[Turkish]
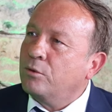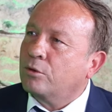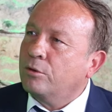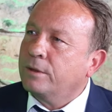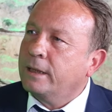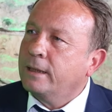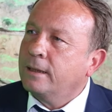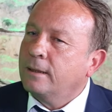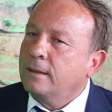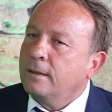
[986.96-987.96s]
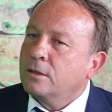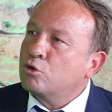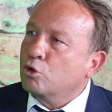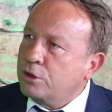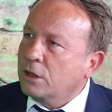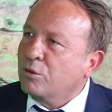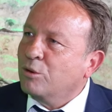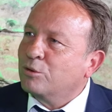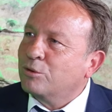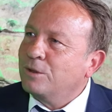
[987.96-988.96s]
büyüklüğünde. Sosyal
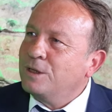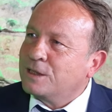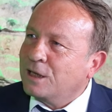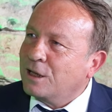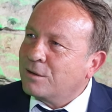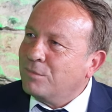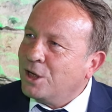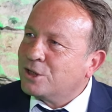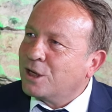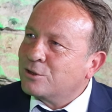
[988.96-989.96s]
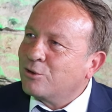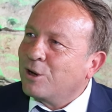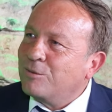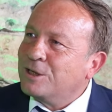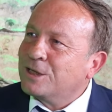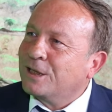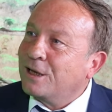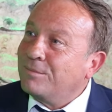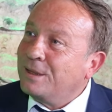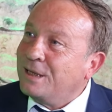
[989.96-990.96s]
konut. insanların başlarını
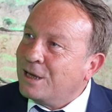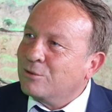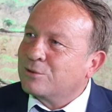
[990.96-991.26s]
sokabilecekleri bir yer